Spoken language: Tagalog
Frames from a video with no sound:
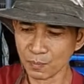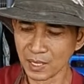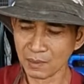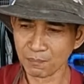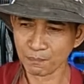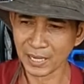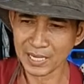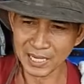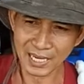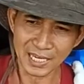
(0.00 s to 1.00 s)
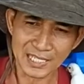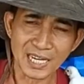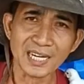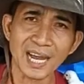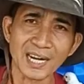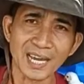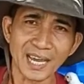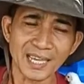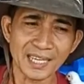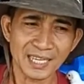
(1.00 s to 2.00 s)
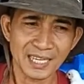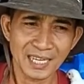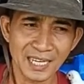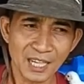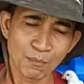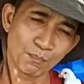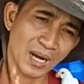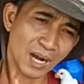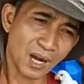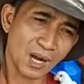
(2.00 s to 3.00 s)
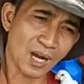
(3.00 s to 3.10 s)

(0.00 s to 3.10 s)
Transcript: Pag pahinga ng isang nanay, mga